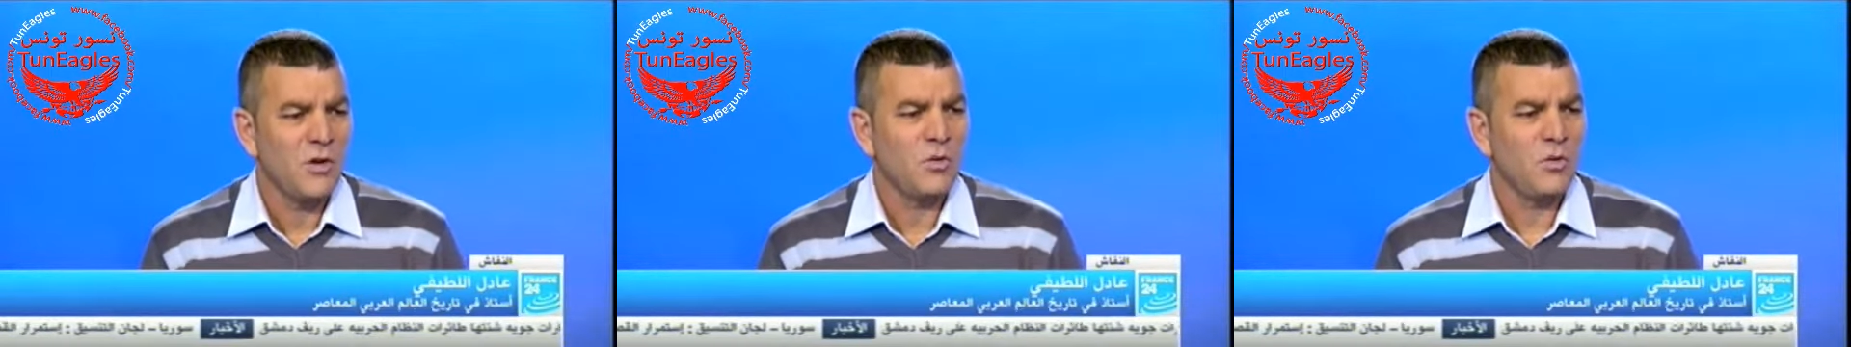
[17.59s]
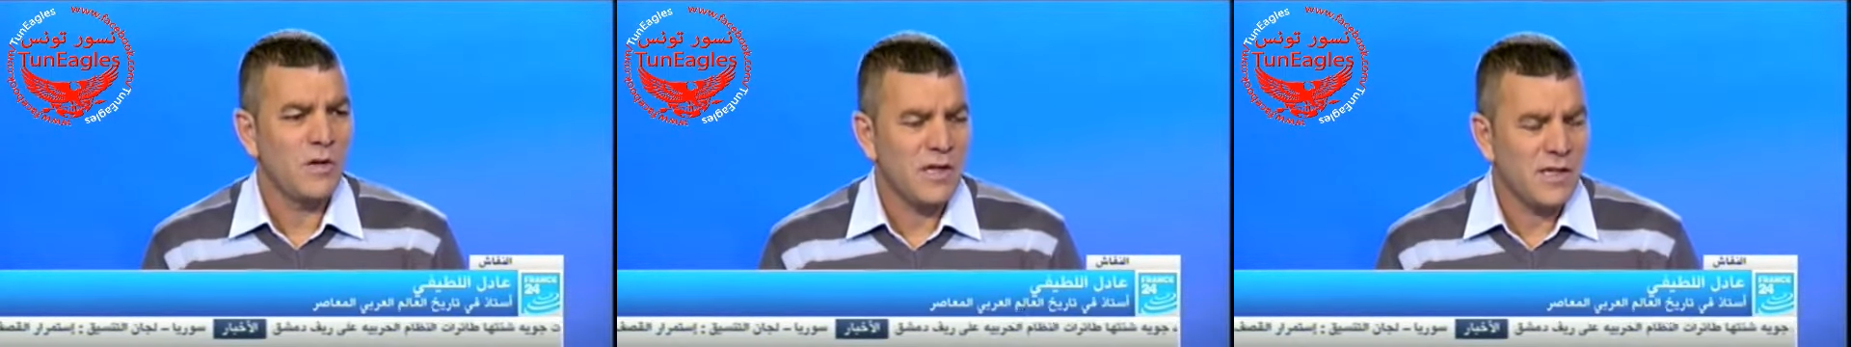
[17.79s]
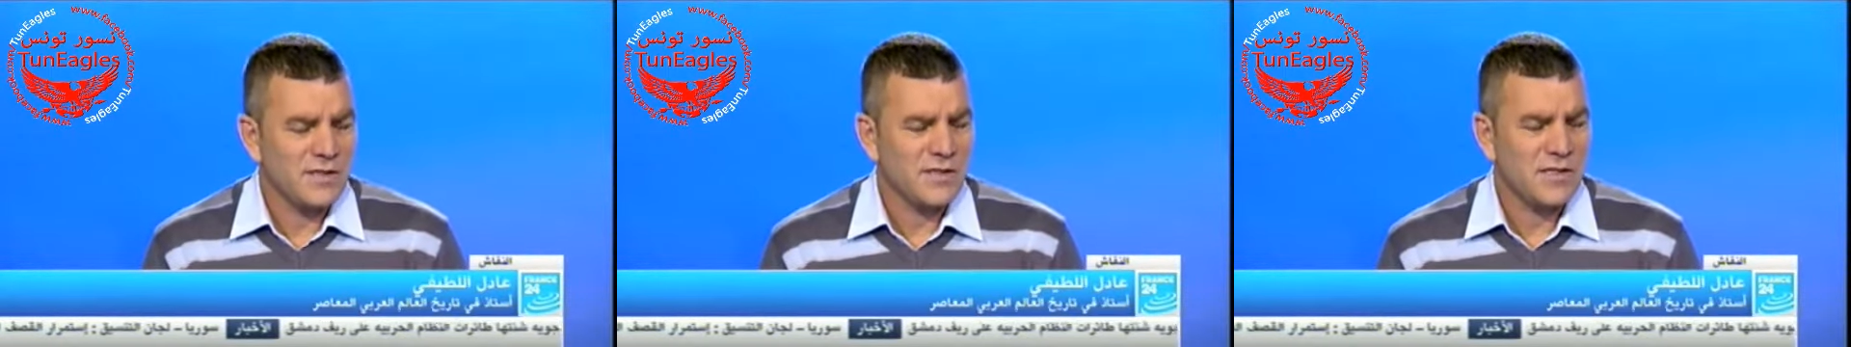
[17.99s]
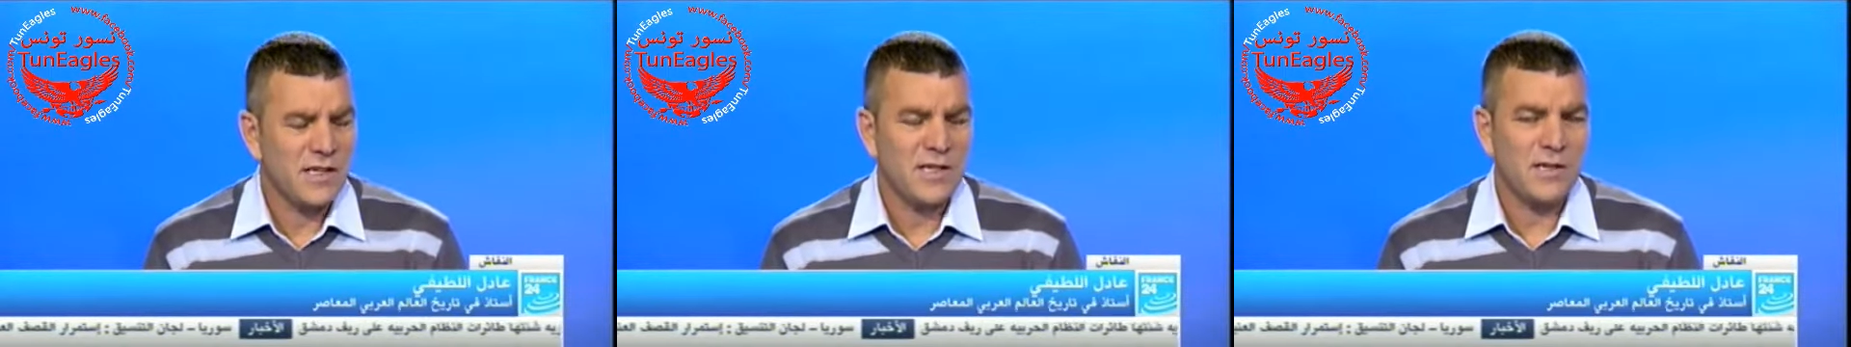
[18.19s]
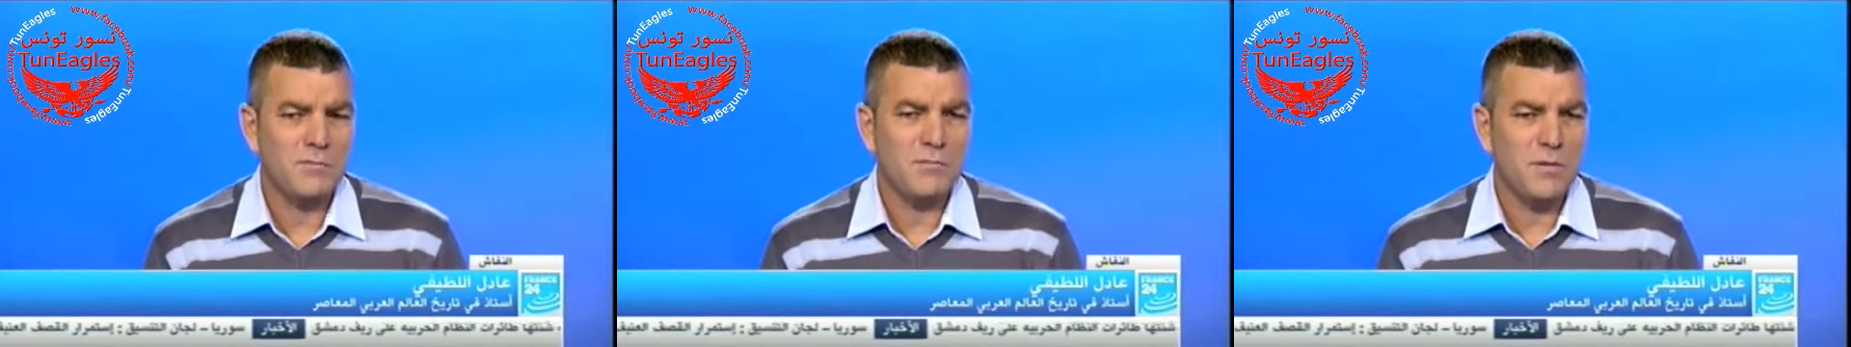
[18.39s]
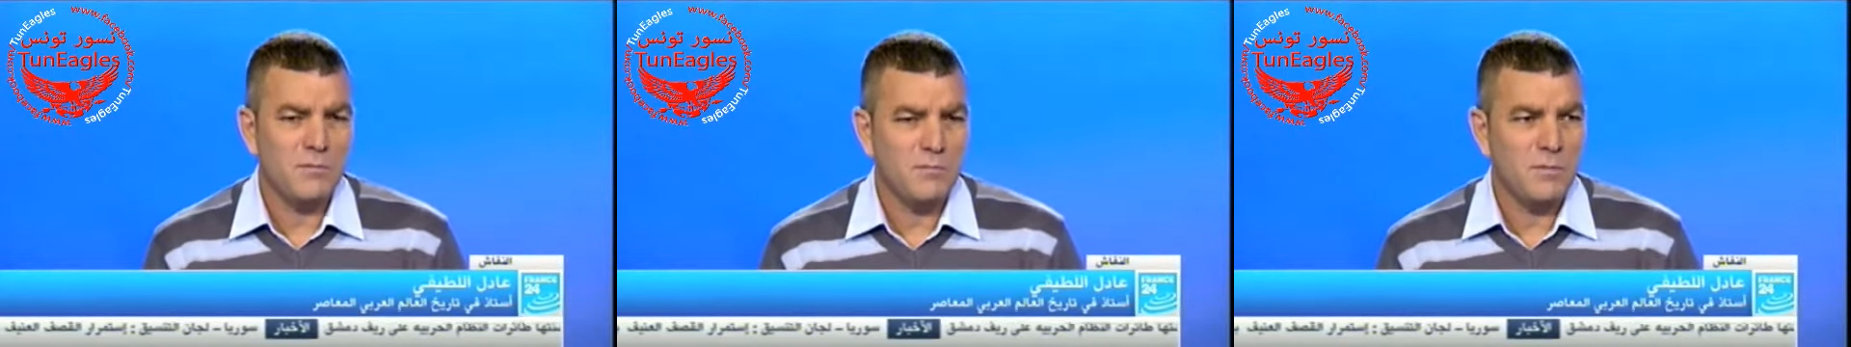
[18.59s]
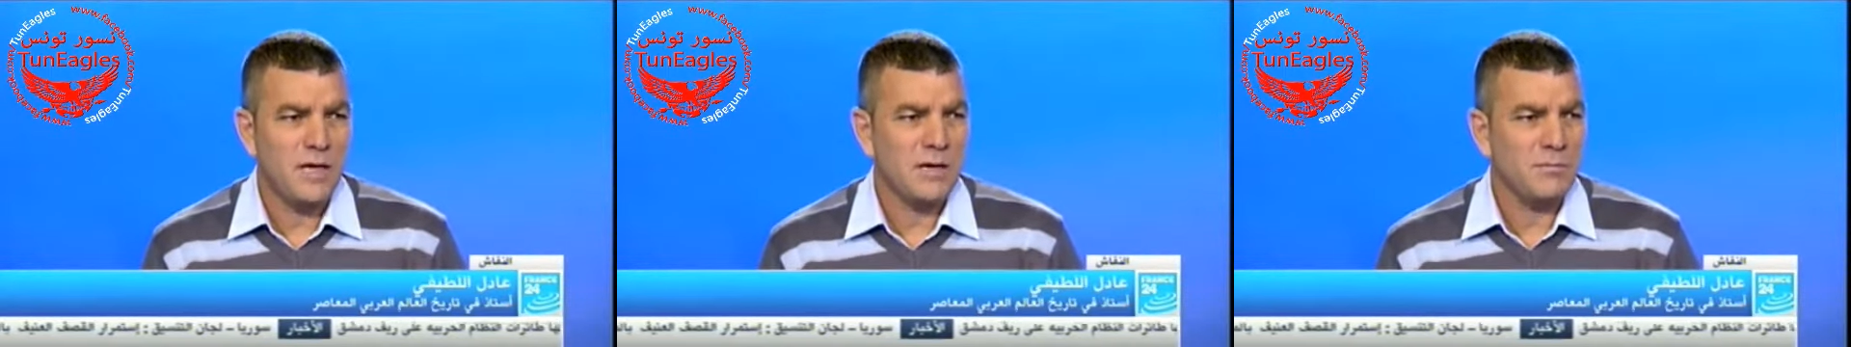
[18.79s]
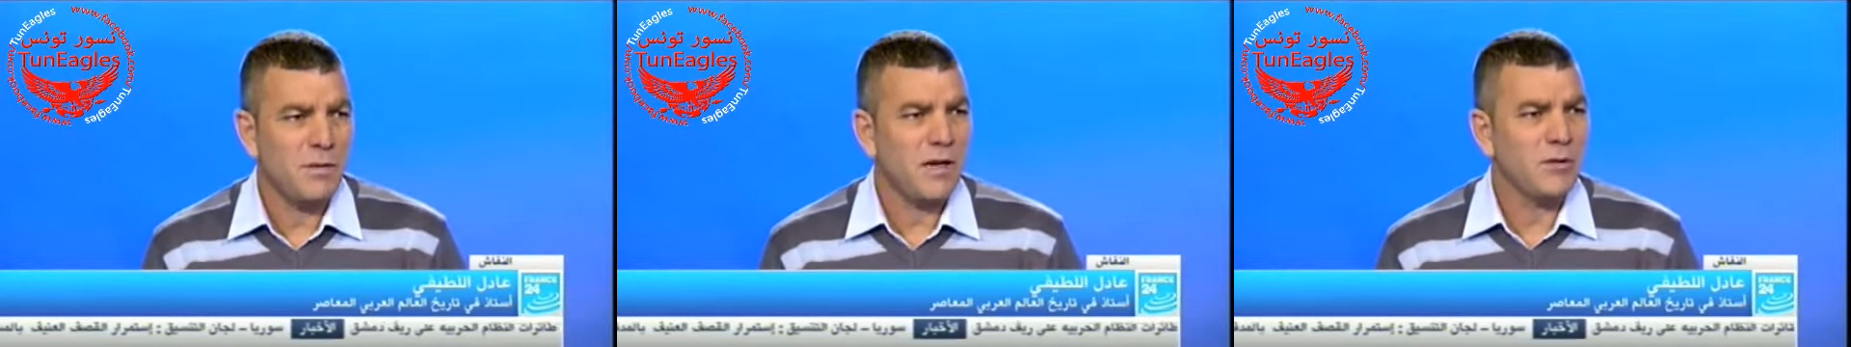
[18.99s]
وليس من
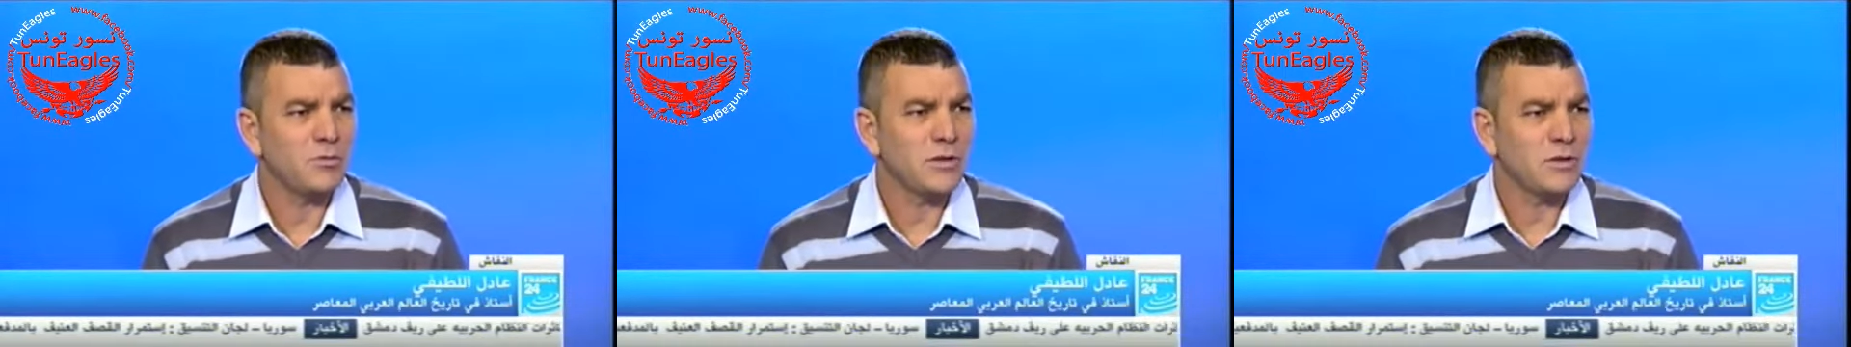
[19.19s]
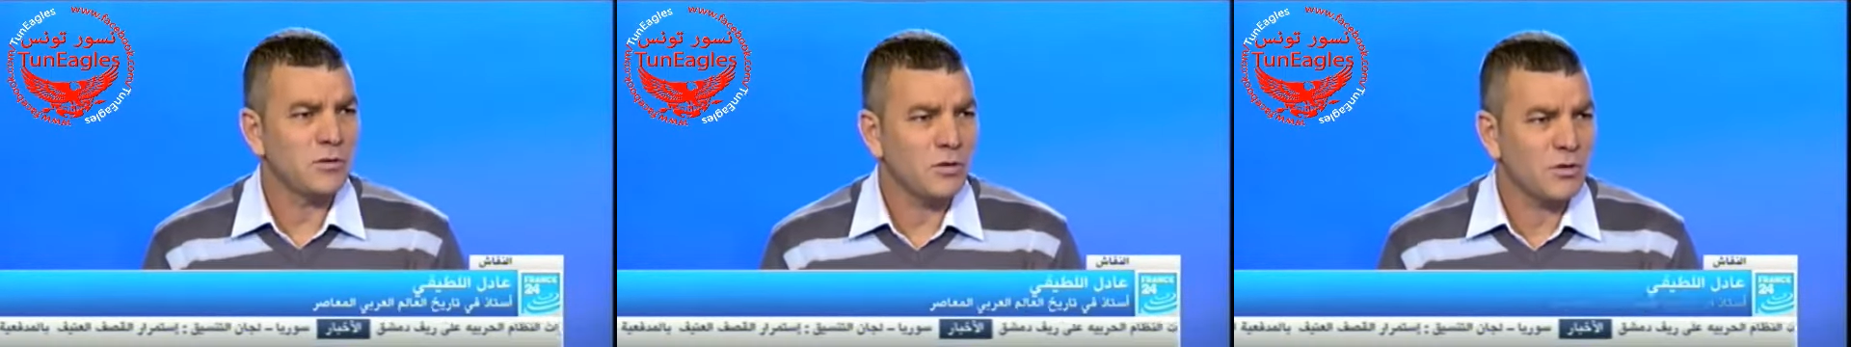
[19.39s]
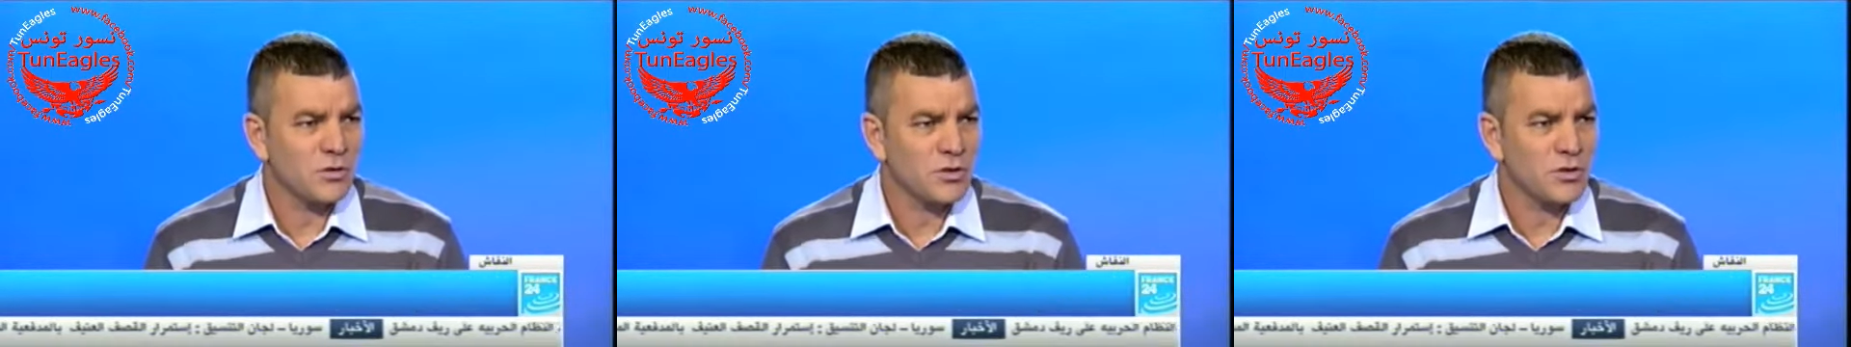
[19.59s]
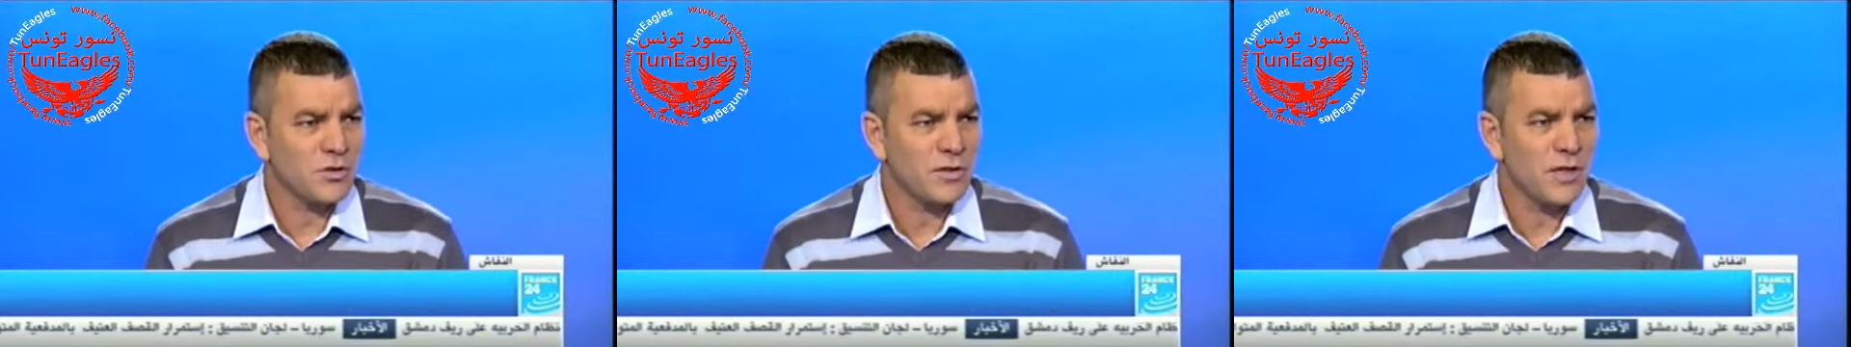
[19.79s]
باب عودة الرشد